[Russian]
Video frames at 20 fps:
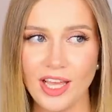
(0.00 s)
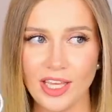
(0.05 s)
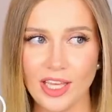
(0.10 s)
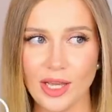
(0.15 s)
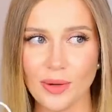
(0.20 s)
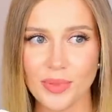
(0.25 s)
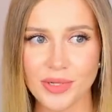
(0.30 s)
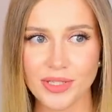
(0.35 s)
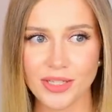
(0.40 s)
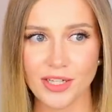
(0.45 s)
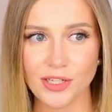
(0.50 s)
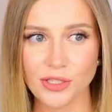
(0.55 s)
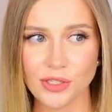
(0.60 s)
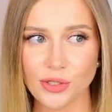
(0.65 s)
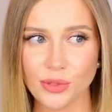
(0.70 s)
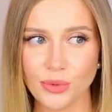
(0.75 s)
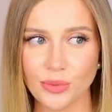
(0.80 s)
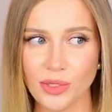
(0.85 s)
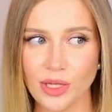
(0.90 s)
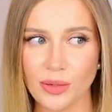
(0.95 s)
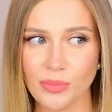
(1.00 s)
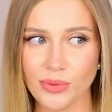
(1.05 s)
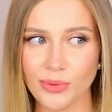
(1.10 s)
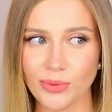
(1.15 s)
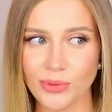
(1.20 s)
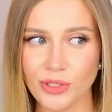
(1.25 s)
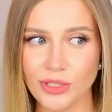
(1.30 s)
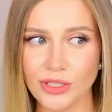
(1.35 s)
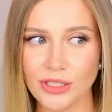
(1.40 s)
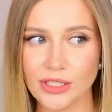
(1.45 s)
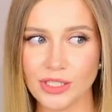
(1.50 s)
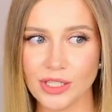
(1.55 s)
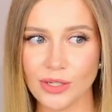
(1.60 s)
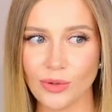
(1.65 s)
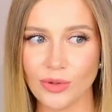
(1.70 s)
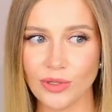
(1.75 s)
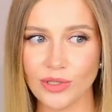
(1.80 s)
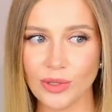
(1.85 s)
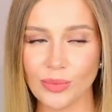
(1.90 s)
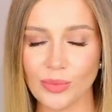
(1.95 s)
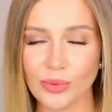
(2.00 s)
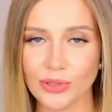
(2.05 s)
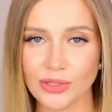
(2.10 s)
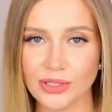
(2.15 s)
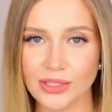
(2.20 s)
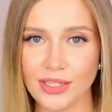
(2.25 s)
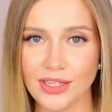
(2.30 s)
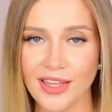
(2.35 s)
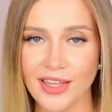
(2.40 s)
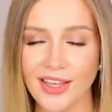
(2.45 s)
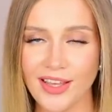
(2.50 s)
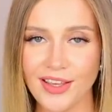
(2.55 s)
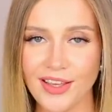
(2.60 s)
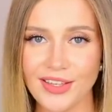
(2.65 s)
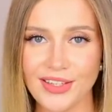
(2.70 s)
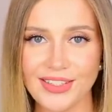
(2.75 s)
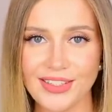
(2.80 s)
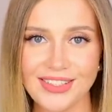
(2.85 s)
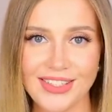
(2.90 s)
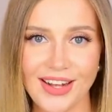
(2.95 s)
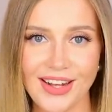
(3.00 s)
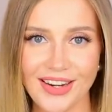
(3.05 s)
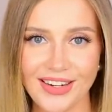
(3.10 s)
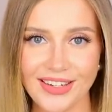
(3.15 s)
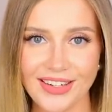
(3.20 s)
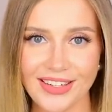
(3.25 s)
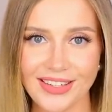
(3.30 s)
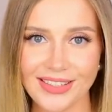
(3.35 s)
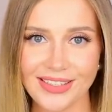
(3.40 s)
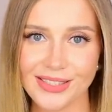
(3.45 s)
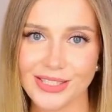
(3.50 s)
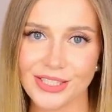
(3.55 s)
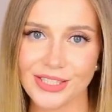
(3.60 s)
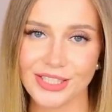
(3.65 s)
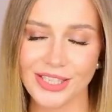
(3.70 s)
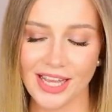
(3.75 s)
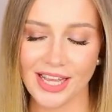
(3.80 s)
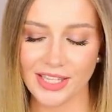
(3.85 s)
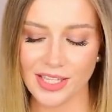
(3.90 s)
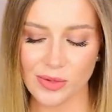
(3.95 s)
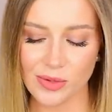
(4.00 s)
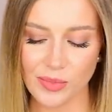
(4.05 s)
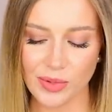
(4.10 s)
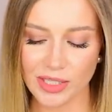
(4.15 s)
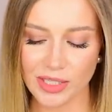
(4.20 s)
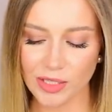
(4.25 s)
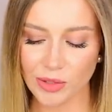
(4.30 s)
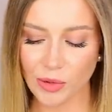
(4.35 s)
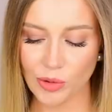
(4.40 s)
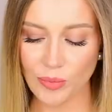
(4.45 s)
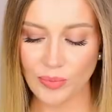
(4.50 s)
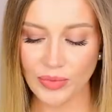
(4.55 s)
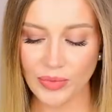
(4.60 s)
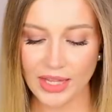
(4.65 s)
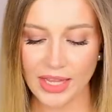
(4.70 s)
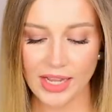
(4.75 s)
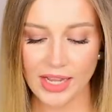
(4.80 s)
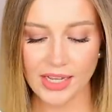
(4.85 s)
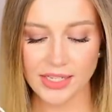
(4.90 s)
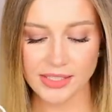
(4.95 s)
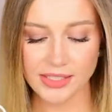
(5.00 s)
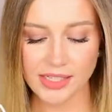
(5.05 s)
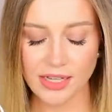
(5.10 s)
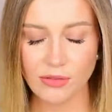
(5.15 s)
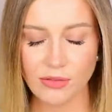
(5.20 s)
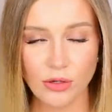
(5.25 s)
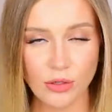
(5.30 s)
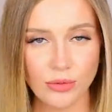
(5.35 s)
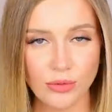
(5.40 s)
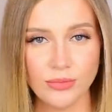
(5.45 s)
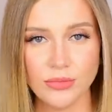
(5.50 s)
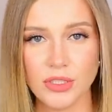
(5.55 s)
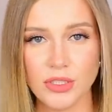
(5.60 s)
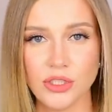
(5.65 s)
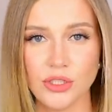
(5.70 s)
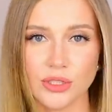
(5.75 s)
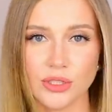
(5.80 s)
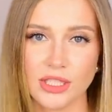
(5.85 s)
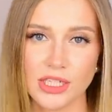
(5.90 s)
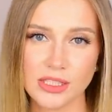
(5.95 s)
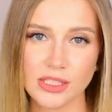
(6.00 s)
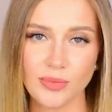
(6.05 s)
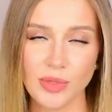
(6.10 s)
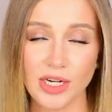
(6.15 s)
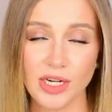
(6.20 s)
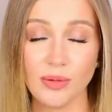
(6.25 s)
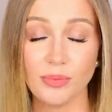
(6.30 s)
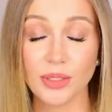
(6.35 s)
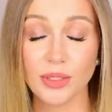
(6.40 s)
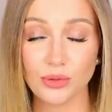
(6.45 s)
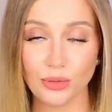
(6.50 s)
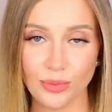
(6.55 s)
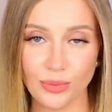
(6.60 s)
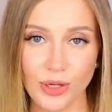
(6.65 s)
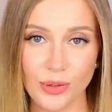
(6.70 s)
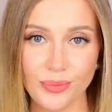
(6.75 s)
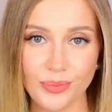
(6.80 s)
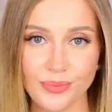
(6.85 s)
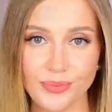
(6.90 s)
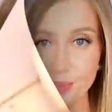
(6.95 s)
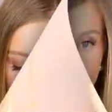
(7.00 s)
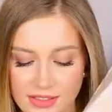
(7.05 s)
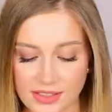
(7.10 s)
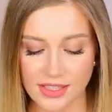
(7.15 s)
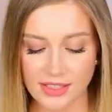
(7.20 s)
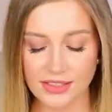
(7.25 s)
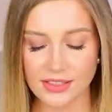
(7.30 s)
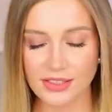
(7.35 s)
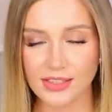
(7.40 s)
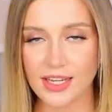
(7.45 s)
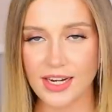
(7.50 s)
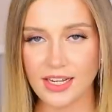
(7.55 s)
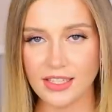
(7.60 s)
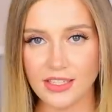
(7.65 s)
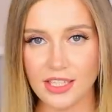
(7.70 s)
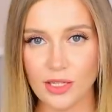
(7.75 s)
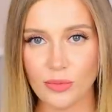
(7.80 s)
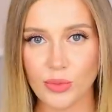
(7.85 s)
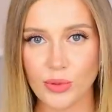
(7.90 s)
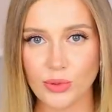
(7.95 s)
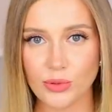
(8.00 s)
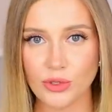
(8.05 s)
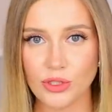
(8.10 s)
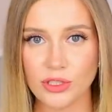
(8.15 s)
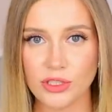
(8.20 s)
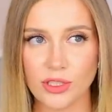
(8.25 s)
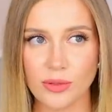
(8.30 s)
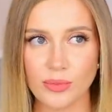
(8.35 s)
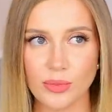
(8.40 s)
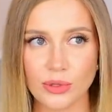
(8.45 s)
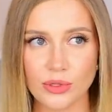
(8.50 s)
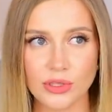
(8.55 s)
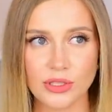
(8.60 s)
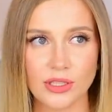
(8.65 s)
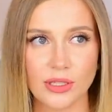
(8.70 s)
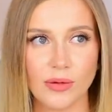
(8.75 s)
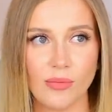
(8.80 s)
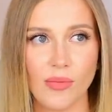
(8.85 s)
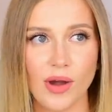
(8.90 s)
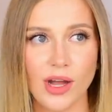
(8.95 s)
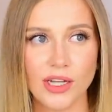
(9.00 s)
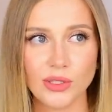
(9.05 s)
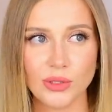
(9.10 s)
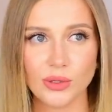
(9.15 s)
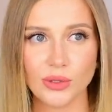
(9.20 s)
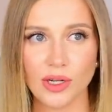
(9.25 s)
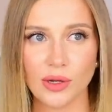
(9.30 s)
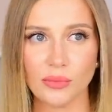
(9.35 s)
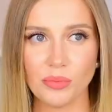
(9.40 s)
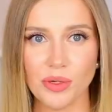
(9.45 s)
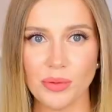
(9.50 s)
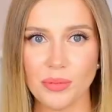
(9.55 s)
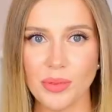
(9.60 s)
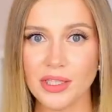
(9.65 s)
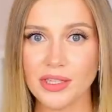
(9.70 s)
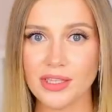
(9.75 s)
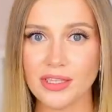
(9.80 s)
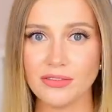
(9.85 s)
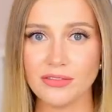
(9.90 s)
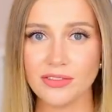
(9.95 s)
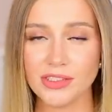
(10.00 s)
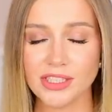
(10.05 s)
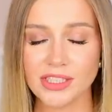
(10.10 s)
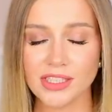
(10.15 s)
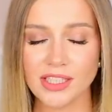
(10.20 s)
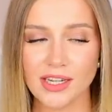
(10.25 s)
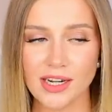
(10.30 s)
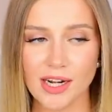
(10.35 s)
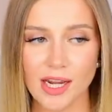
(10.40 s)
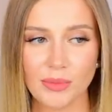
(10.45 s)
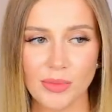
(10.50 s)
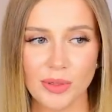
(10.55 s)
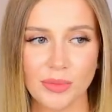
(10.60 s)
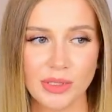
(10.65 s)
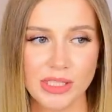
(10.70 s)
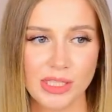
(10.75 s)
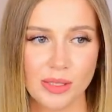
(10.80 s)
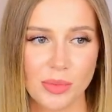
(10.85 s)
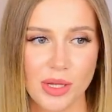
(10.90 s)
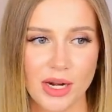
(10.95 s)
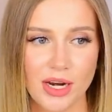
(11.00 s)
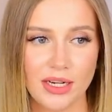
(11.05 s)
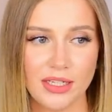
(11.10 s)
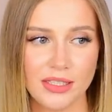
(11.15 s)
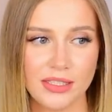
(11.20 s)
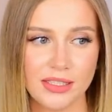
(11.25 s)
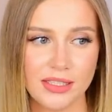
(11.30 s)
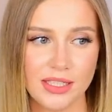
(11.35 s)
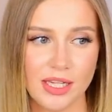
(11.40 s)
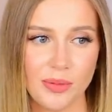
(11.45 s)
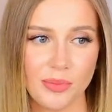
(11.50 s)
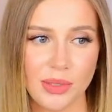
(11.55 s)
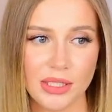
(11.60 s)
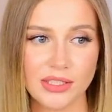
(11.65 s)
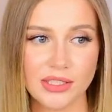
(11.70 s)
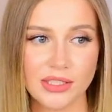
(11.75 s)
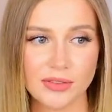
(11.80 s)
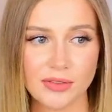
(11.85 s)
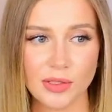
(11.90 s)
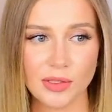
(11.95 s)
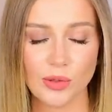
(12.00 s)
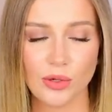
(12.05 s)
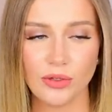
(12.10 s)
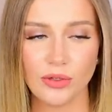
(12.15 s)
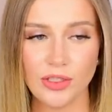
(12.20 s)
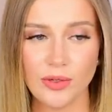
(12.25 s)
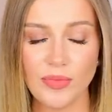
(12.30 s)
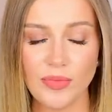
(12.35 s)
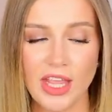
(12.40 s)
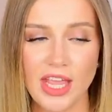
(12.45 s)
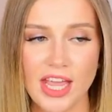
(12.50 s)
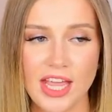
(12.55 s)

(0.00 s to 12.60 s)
я поняла, что у меня получилось какое-то просто идеальное сочетание. Поэтому оставлю насчет размера, подумаю. За этот наряд я получила просто массу комплиментов в Инстаграме. Мы собирались на обед к свекрови,